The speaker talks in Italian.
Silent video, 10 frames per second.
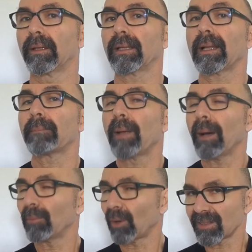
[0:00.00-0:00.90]
ed
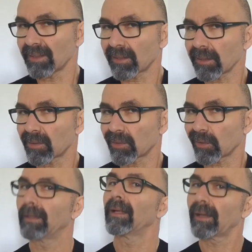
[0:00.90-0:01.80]
abbiamo la
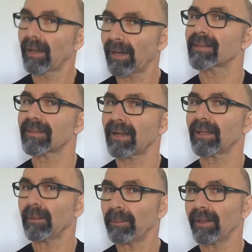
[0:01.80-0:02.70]
sensazione che la
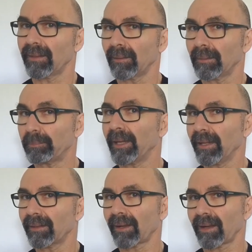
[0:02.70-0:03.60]
strada per, It-
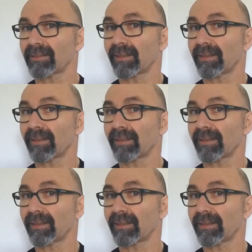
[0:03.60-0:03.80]
per Itaca